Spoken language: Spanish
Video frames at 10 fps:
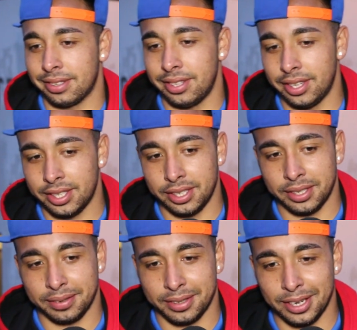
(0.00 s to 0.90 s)
Sí,
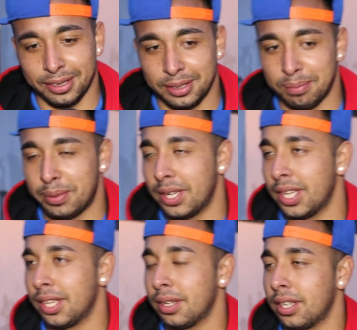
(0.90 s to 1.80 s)
sí,
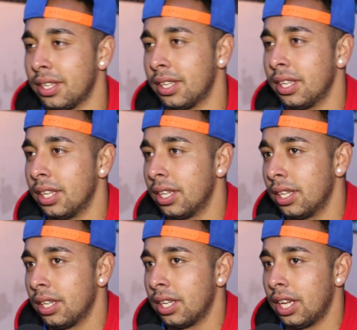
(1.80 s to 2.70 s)
siempre
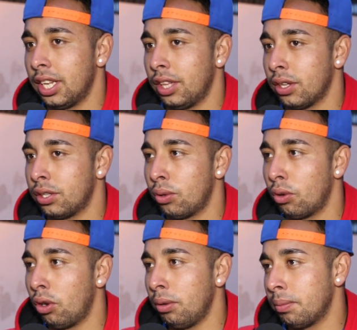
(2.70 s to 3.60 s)
es lindo hacer
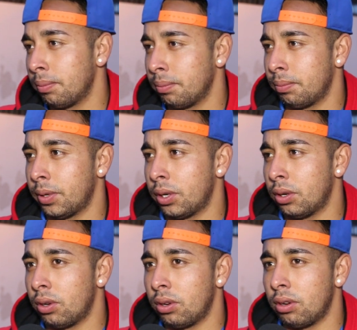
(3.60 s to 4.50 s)
un gol,
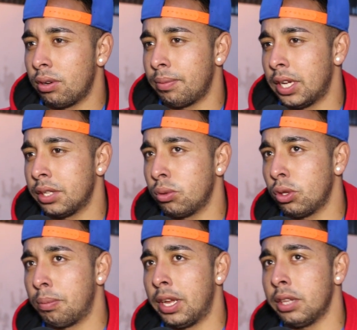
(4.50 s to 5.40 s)
pero pasa a
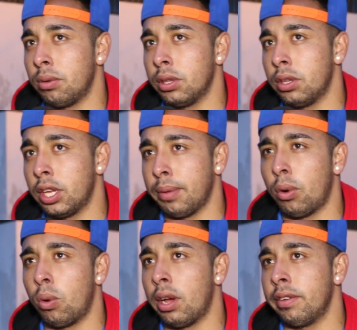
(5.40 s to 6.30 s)
segundo plano cuando el
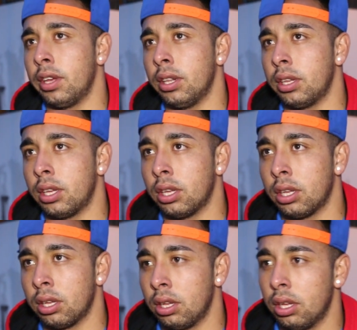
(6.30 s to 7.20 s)
equipo juega bien
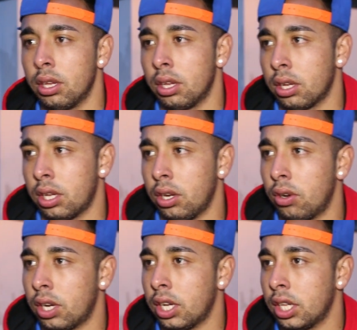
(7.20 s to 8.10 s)
y
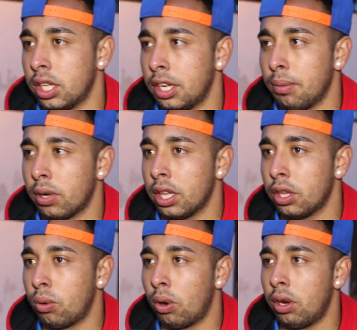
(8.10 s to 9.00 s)
creo que tenemos
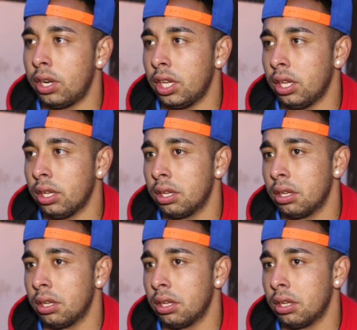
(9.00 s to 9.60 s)
grandes jugadores